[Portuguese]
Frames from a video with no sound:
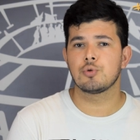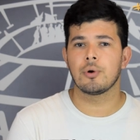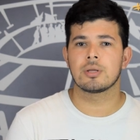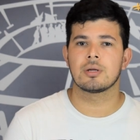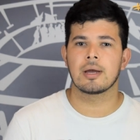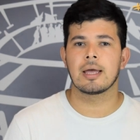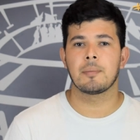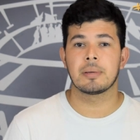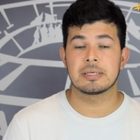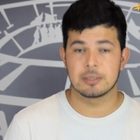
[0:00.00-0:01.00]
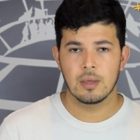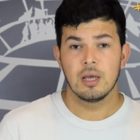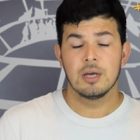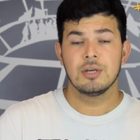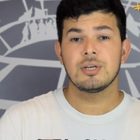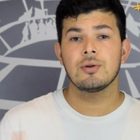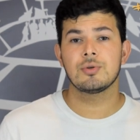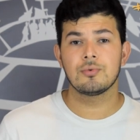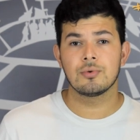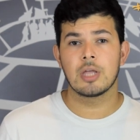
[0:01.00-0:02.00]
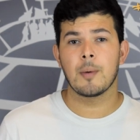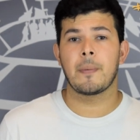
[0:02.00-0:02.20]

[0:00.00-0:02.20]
suportando aquela pressão. Já no segundo tempo,